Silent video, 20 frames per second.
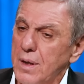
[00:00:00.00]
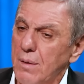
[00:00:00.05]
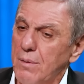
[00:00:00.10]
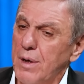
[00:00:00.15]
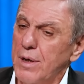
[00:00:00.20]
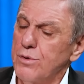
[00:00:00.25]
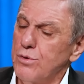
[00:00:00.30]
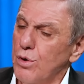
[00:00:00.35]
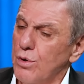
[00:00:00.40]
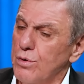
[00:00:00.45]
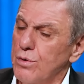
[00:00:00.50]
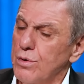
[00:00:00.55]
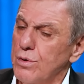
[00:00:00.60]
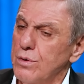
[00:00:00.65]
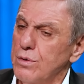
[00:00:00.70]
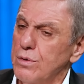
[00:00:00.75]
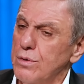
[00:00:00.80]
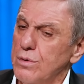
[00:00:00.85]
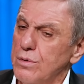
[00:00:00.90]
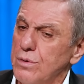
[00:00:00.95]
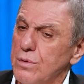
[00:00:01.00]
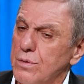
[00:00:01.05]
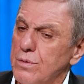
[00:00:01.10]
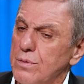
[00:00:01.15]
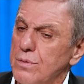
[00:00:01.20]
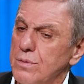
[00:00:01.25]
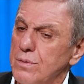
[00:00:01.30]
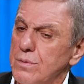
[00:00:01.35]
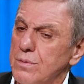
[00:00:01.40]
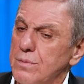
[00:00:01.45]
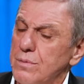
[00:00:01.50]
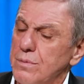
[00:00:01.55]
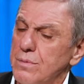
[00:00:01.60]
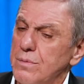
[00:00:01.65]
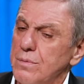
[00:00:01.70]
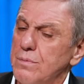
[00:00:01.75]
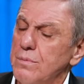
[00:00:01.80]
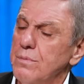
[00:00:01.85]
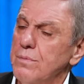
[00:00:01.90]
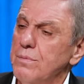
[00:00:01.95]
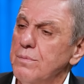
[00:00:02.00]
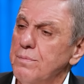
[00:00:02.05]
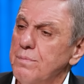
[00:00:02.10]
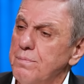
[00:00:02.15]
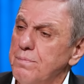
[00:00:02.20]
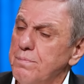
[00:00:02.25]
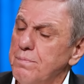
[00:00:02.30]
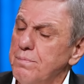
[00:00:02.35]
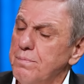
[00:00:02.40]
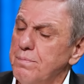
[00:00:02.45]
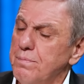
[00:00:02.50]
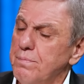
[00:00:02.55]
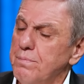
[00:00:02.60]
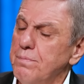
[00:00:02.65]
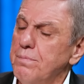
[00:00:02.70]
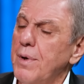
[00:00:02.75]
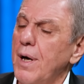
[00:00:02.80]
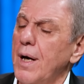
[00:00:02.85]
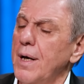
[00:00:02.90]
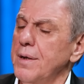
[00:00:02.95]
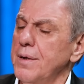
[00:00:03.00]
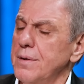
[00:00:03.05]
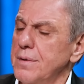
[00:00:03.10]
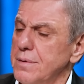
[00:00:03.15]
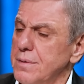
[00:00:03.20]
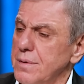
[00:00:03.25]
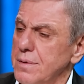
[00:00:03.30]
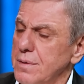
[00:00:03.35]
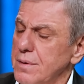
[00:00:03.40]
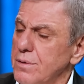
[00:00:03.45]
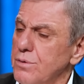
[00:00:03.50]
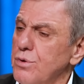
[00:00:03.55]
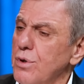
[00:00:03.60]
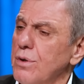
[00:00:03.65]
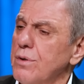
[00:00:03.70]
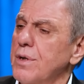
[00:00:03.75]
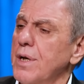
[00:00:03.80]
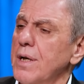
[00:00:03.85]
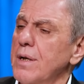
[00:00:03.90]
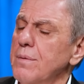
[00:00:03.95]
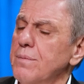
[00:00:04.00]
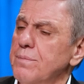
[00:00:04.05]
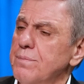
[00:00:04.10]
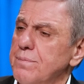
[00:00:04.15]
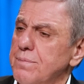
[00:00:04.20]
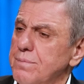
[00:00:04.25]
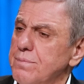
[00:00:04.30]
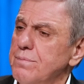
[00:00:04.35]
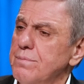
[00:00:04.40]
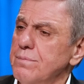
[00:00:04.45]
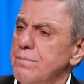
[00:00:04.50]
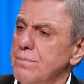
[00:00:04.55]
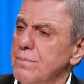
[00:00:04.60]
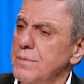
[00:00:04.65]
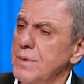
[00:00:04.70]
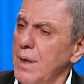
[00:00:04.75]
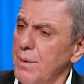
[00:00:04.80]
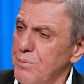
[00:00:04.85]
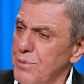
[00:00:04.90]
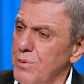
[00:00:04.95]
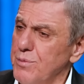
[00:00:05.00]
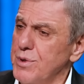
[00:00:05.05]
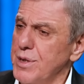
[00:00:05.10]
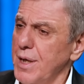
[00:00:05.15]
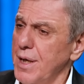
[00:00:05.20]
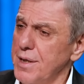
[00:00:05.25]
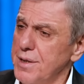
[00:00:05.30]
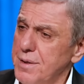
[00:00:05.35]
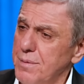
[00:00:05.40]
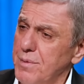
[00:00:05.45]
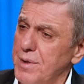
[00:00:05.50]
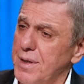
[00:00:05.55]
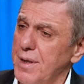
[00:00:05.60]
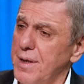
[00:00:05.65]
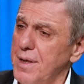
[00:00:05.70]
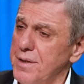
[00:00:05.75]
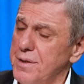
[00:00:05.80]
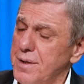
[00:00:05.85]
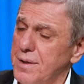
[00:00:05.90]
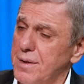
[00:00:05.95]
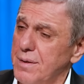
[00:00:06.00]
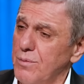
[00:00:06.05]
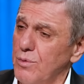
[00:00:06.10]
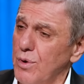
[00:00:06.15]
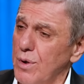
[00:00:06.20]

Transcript: Temel sorunu? Bir deprem dediniz. Hayır. Deprem riski. Çok garip. Yaptığımız araştırmada ne çıktı